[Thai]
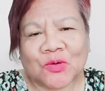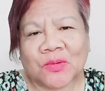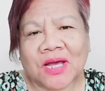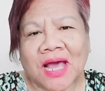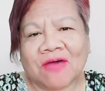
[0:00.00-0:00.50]
ชม
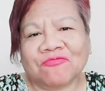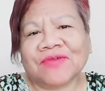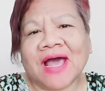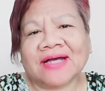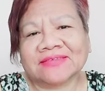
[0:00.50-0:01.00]
ค่ะ
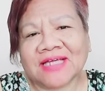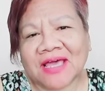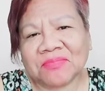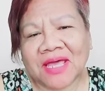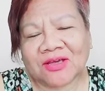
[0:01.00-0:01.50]
ฝากแช
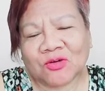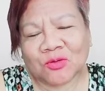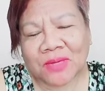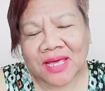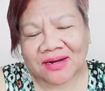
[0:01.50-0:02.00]
ร์ไปให้คุณ
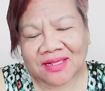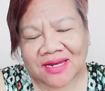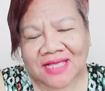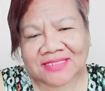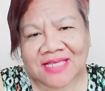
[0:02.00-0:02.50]
แม่ลี
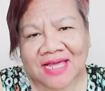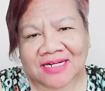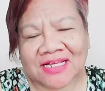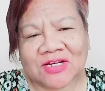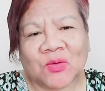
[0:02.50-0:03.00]
น่าจัง
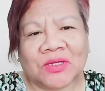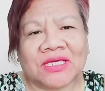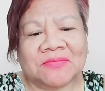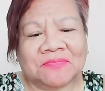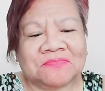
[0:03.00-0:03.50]
ได้ดูค
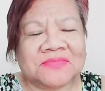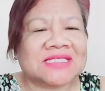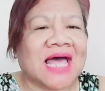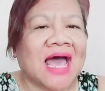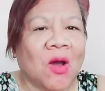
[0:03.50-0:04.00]
ลิป
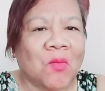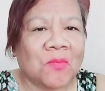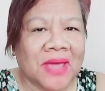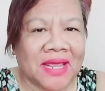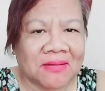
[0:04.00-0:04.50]
สาว
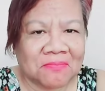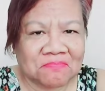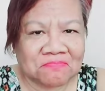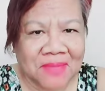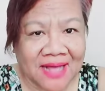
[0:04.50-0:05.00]
เหม็น
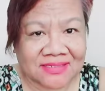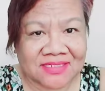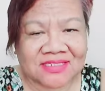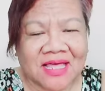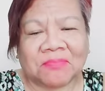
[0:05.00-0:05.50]

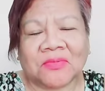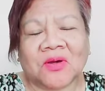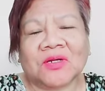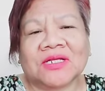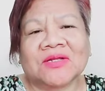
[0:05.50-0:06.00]
ค
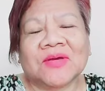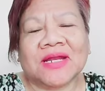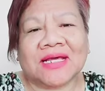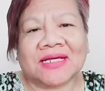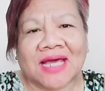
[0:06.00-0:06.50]
นนี้ด้วย
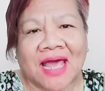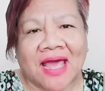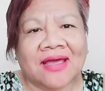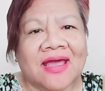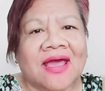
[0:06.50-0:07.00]
นะคะ
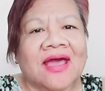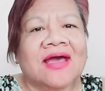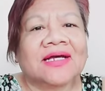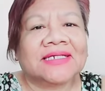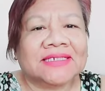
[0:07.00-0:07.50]

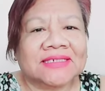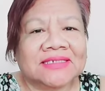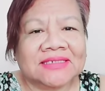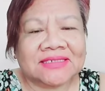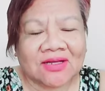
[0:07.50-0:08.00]
คือ
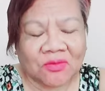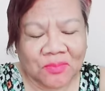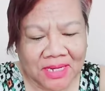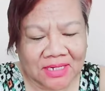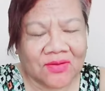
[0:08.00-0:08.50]
น้องเห
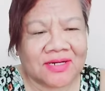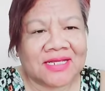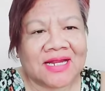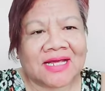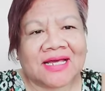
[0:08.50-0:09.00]
ม็นคน
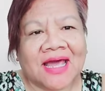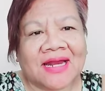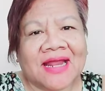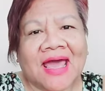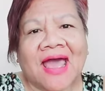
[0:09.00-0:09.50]
นี้นะคะ
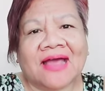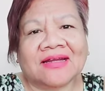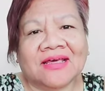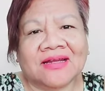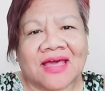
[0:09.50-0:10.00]
นาง
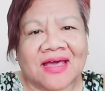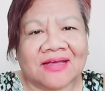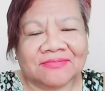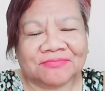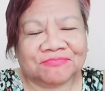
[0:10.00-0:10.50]
เนี่ยนะ
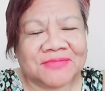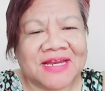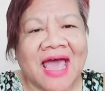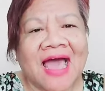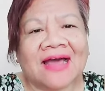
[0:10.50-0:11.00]

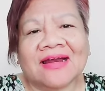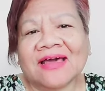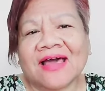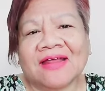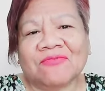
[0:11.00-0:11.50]
ดังแล้ว
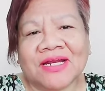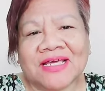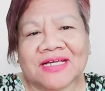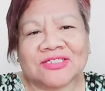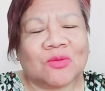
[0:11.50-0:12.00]
ค่ะ วัน
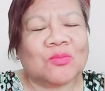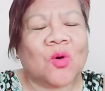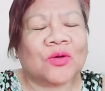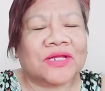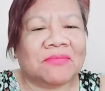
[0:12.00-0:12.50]
เนี้ย ชั่วโม
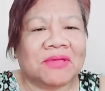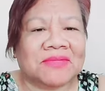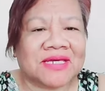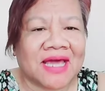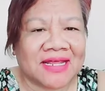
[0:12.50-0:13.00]
งเนี่ยไม่
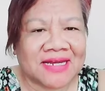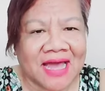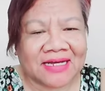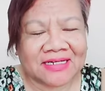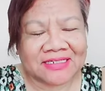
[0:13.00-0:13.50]
มีใครดั
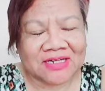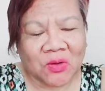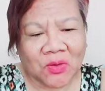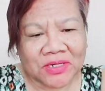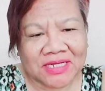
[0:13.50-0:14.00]
งเกินน้อง
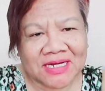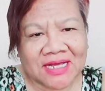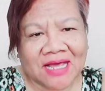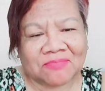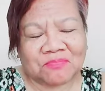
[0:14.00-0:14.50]
คนนี้นะ
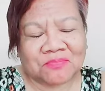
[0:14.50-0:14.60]
คะ